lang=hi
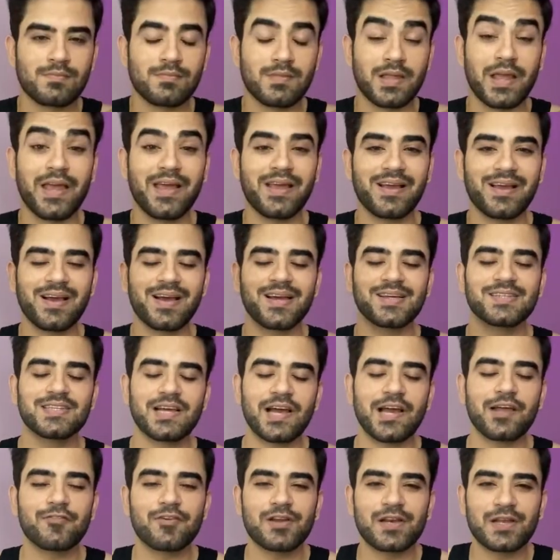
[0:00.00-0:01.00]
हे गाइस
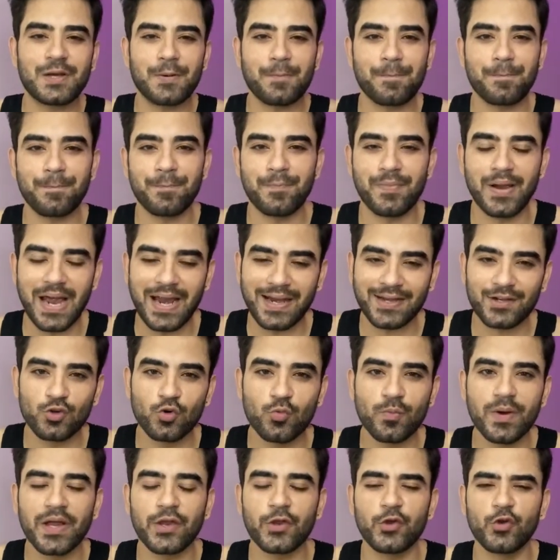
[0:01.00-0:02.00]
आई वेलकम बैक टू माय